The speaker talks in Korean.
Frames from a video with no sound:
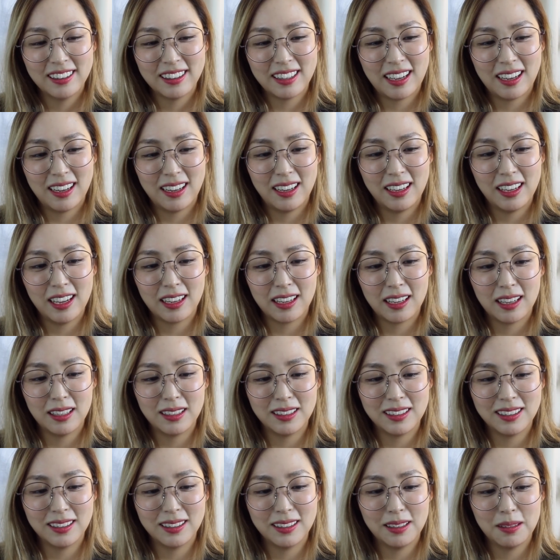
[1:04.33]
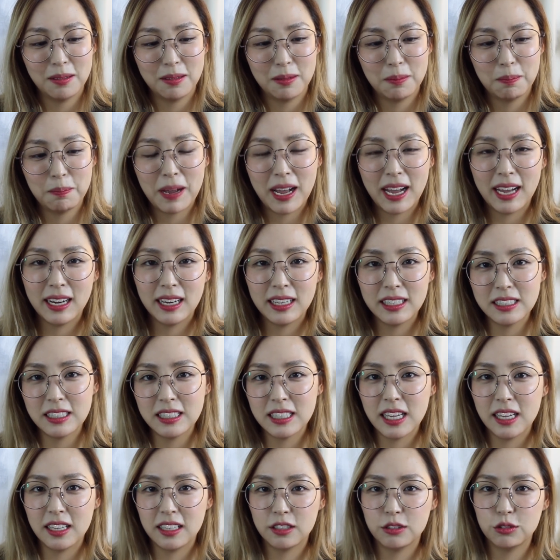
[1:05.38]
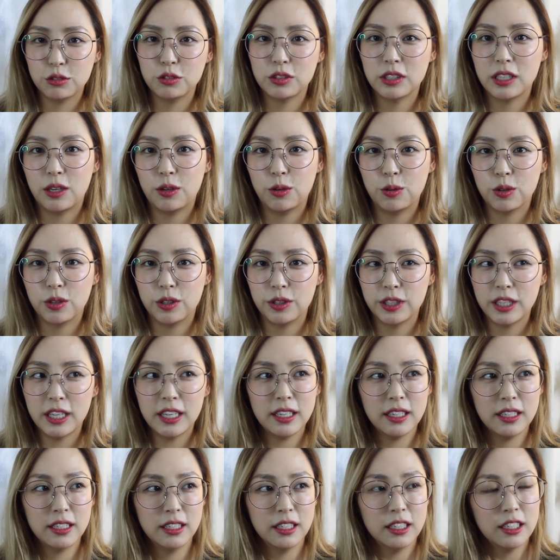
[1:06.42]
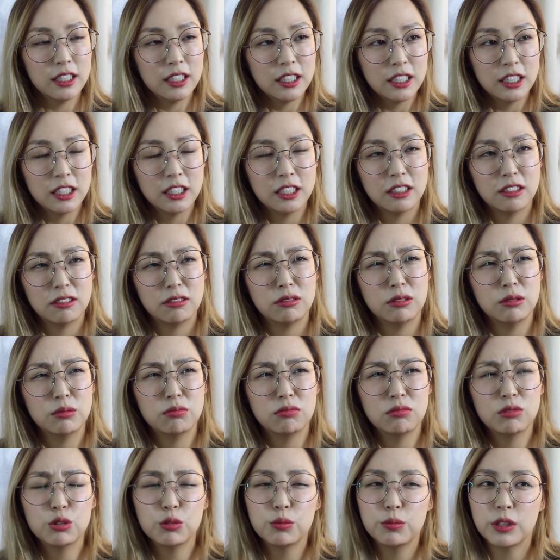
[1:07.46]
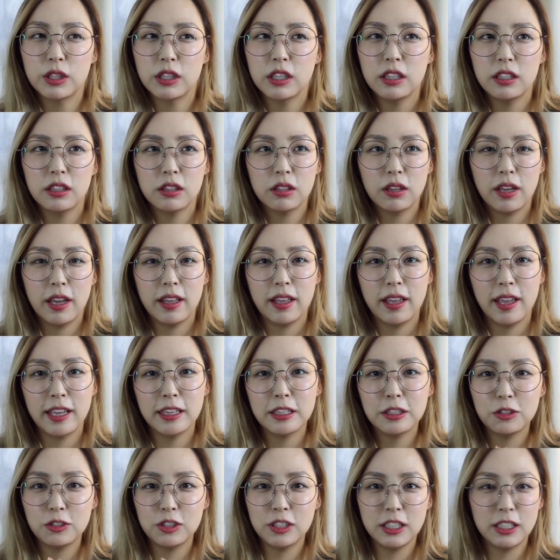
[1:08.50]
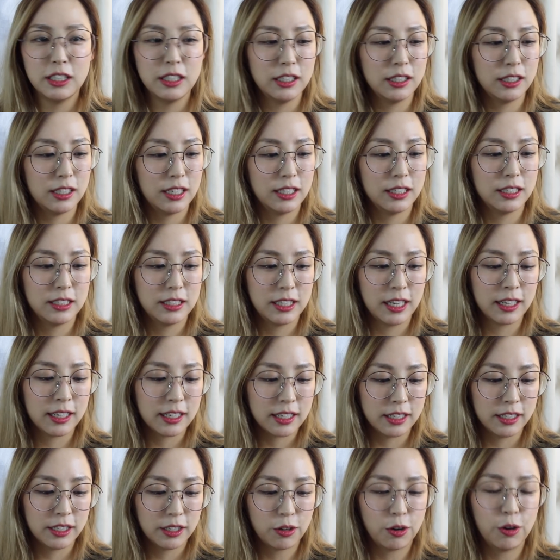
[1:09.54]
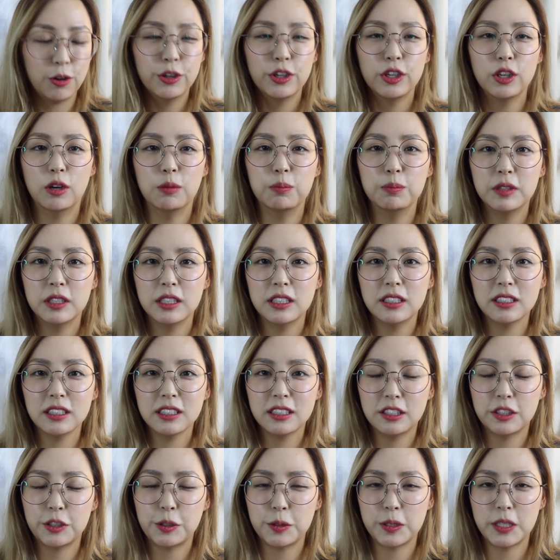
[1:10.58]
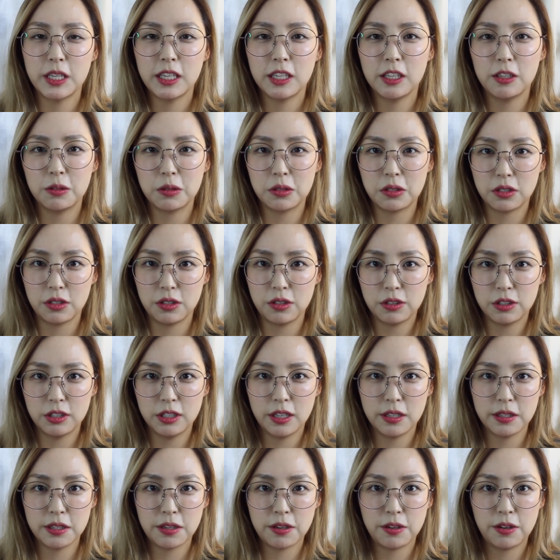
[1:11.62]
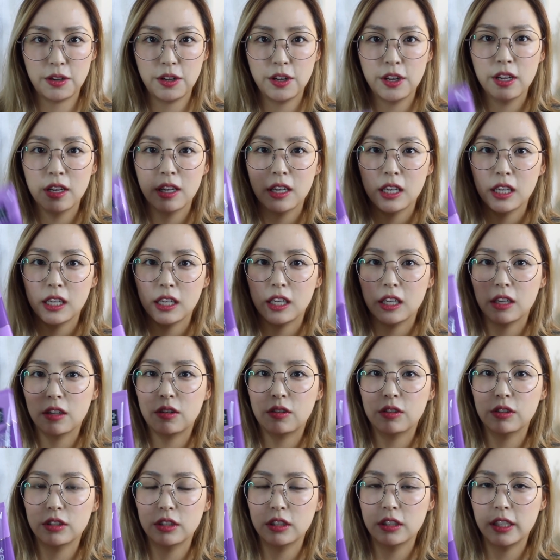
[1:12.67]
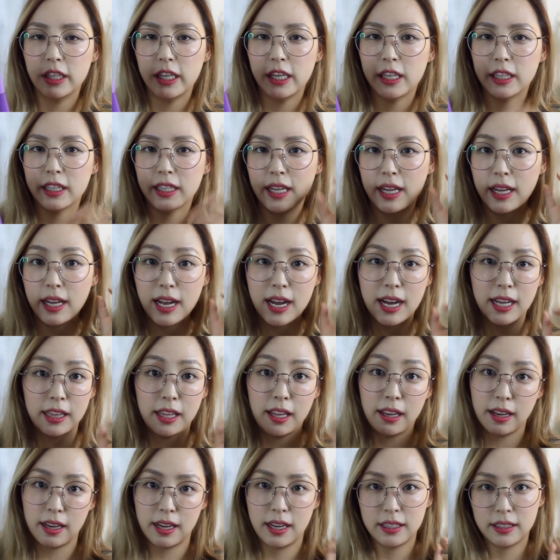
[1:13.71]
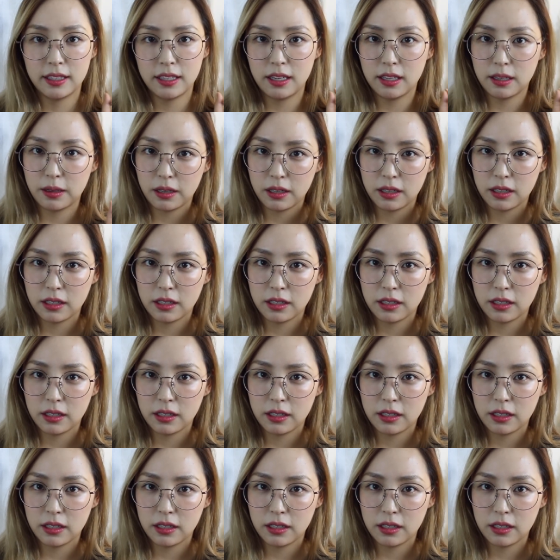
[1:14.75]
다 약간 파란색으로 나오거나 좀 이 애쉬라는 색깔이 거의 없는 그런 색이었어요. 그래서 이거를 일단 가닥가닥